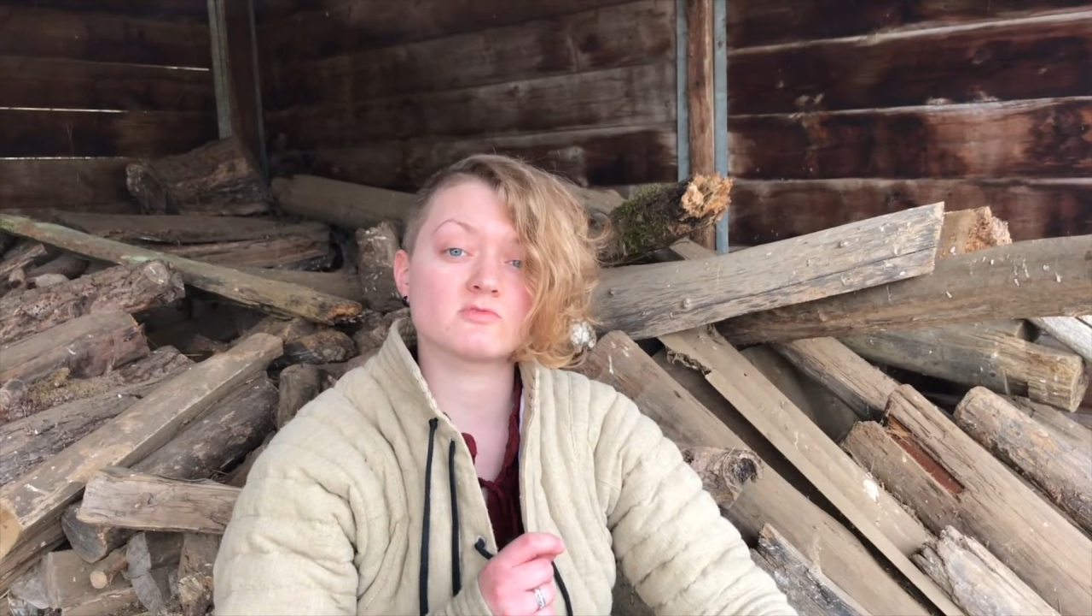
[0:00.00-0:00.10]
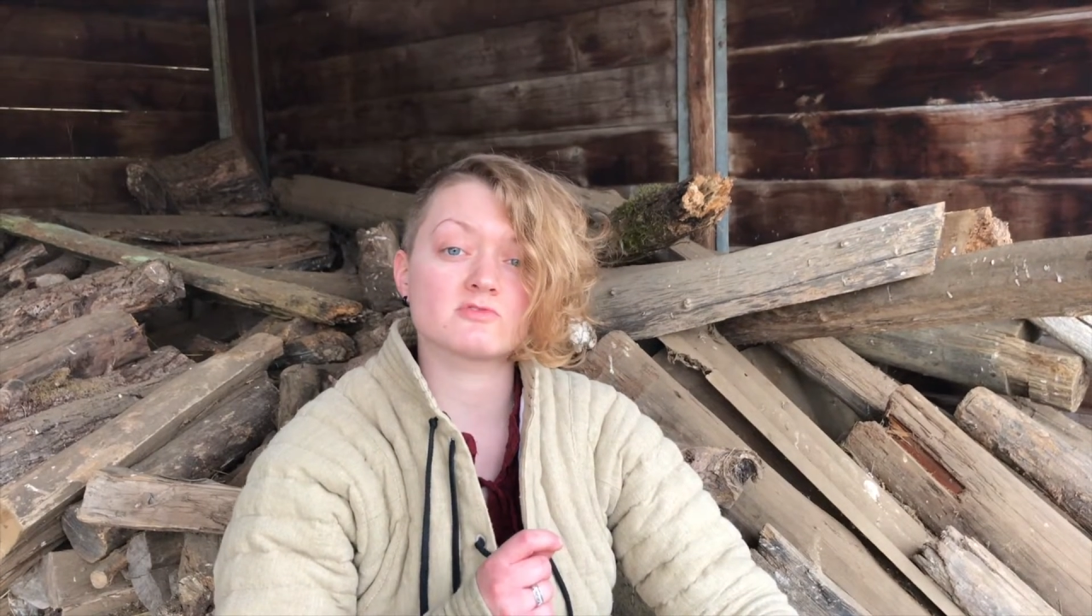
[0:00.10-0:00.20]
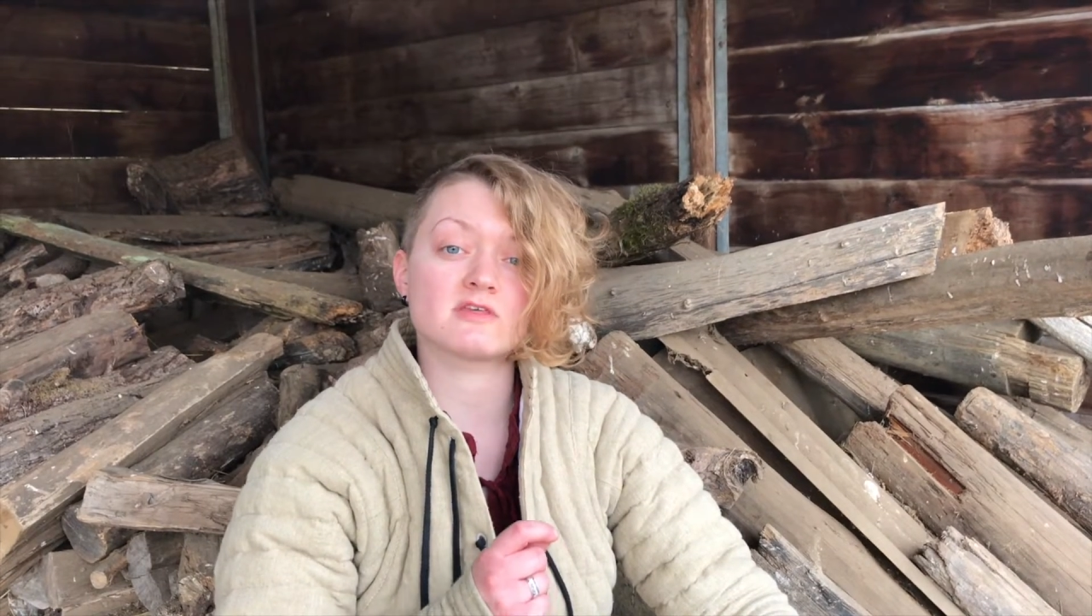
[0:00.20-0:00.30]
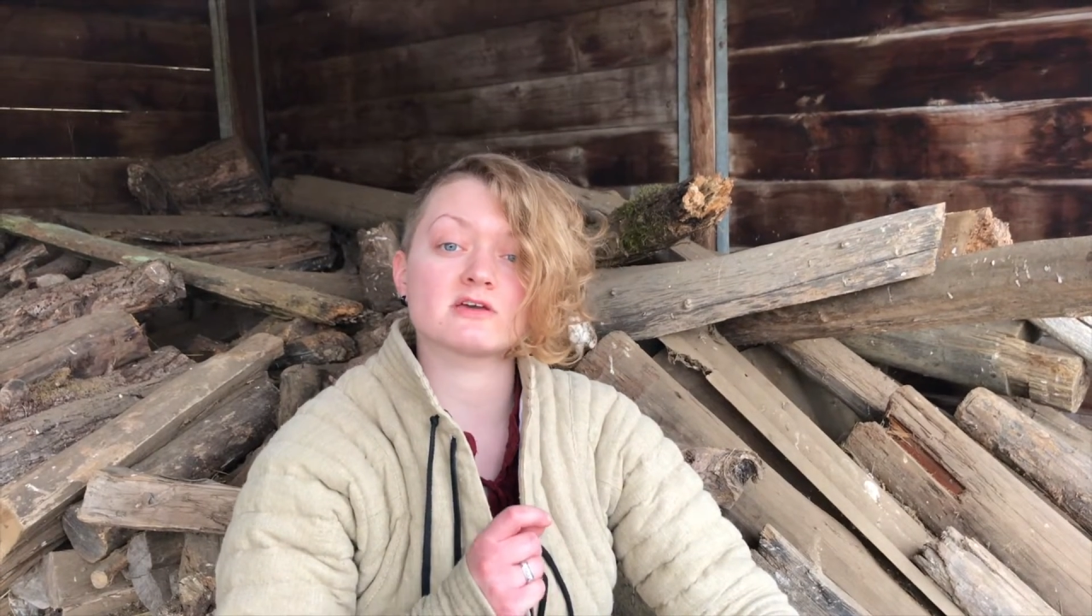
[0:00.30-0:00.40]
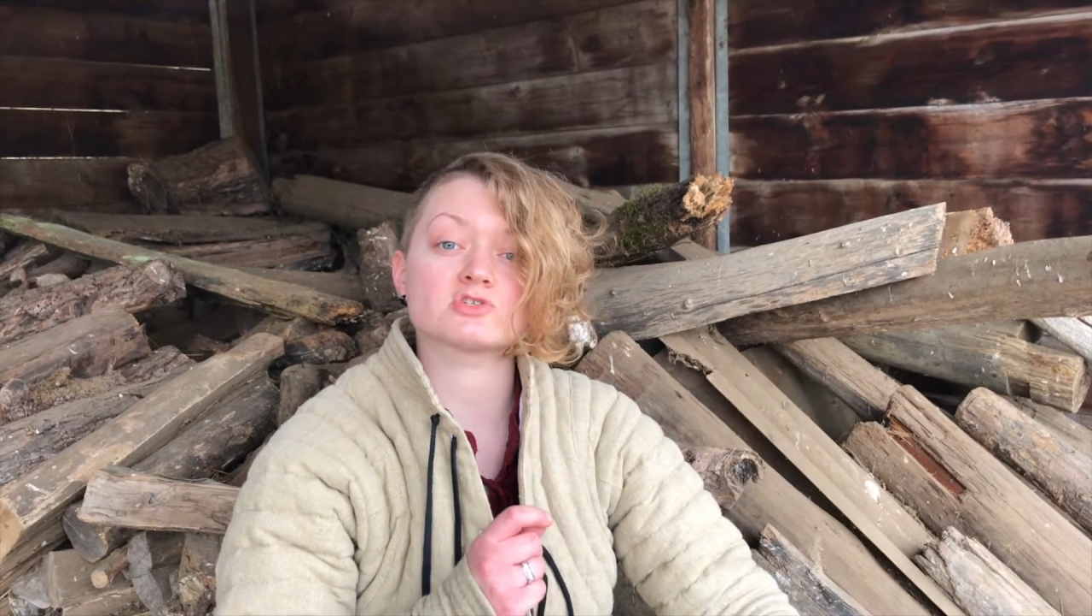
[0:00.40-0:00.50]

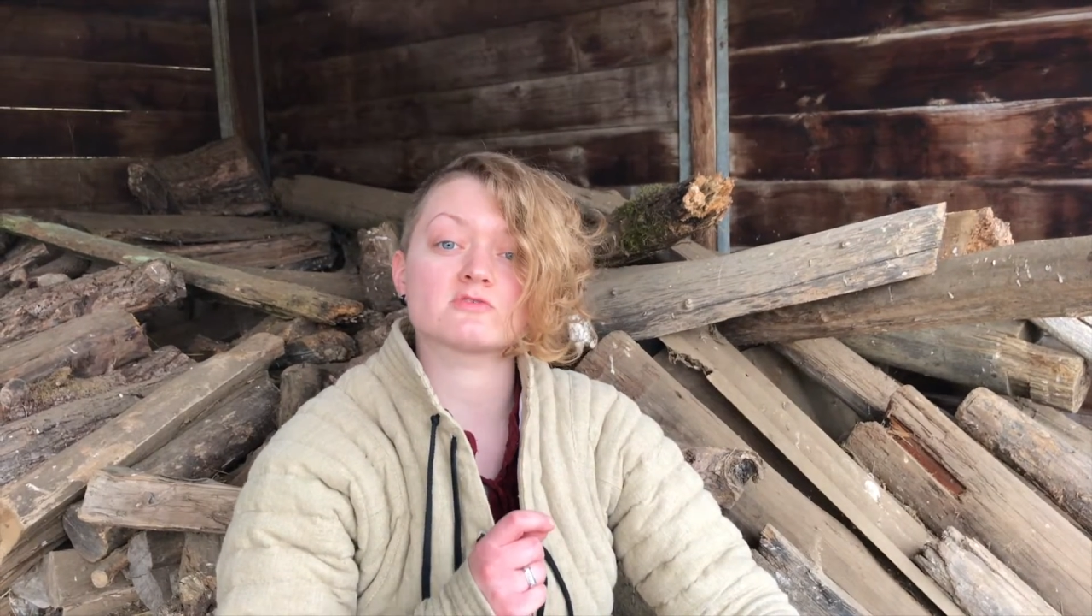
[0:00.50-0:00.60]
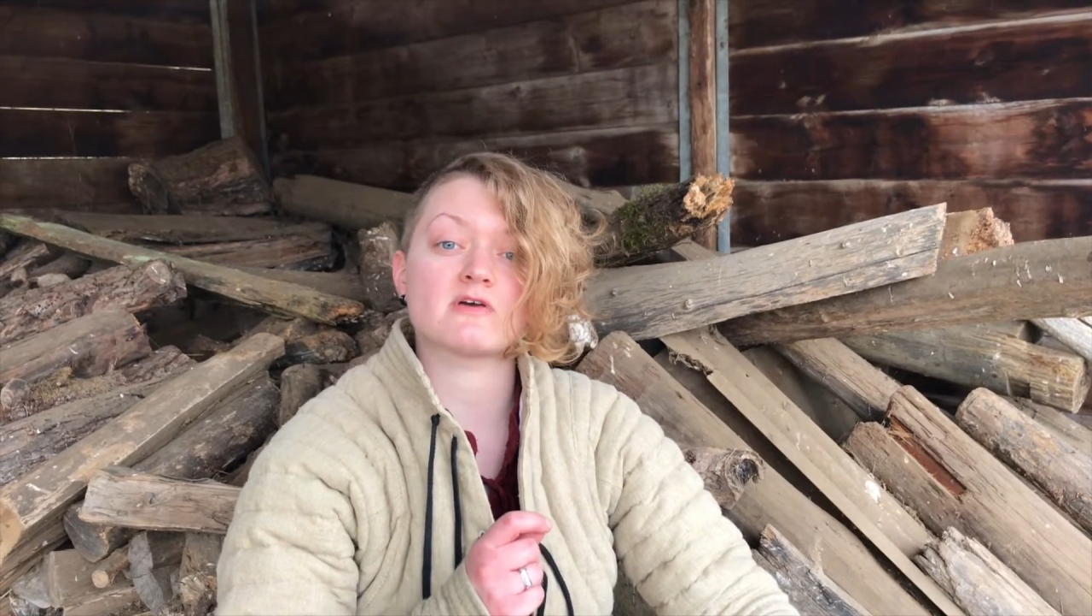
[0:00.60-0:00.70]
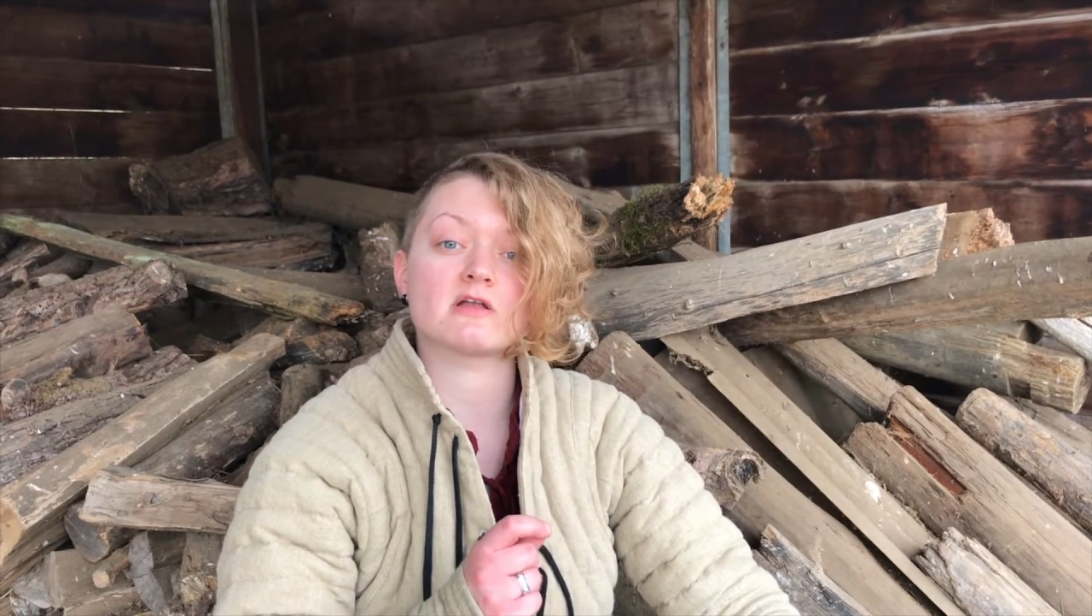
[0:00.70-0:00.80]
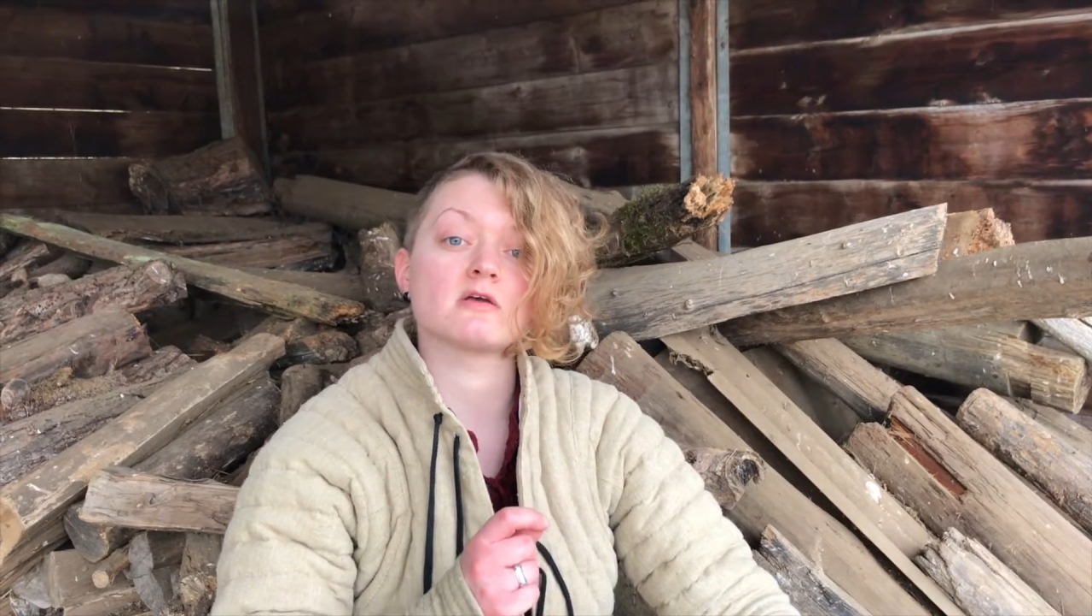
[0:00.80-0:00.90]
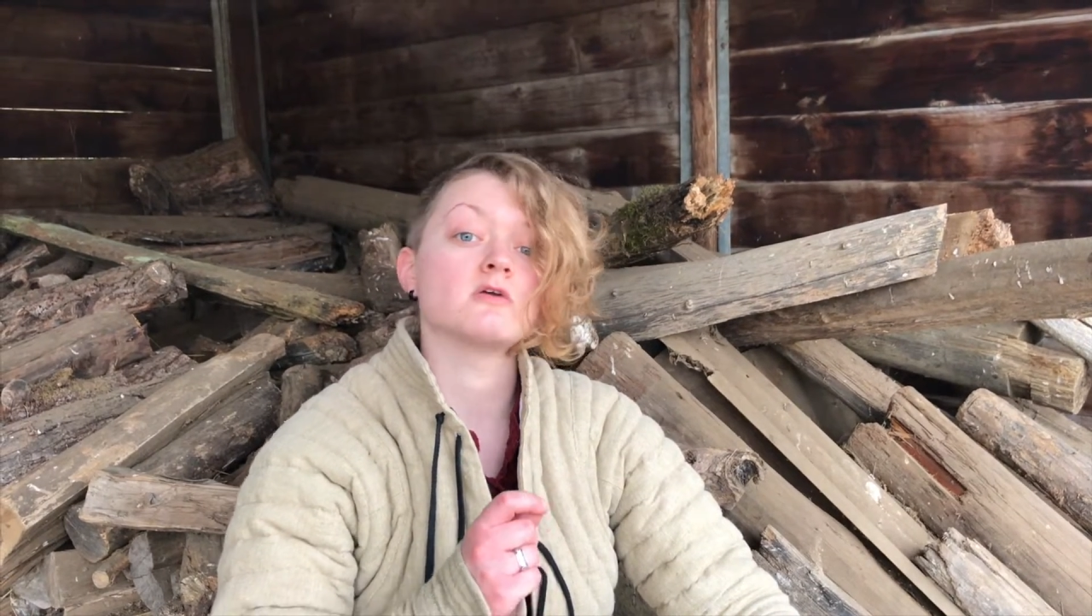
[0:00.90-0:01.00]
monter à
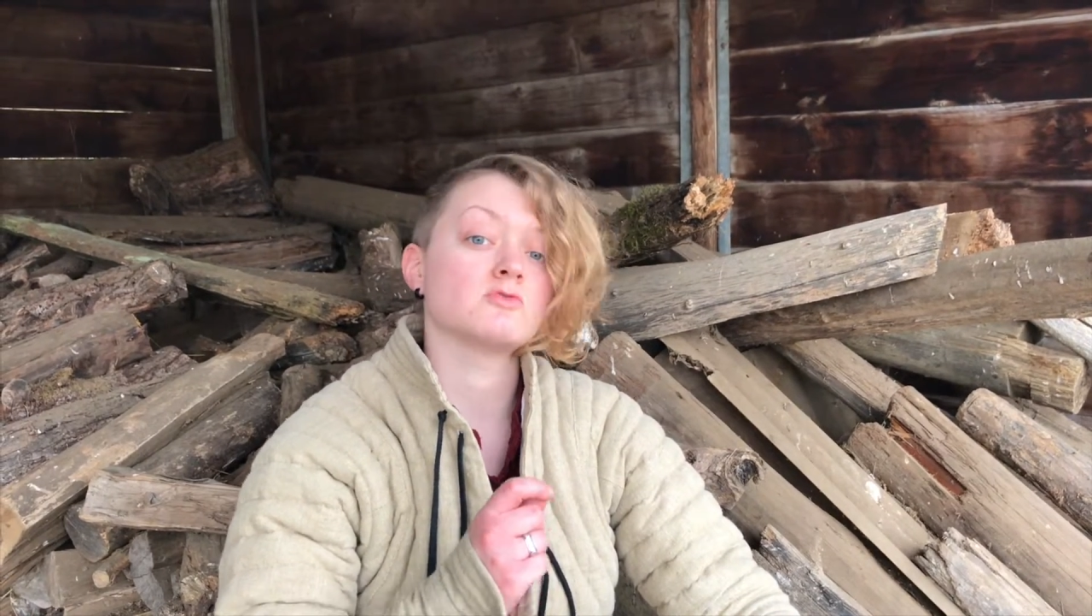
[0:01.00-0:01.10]
cheval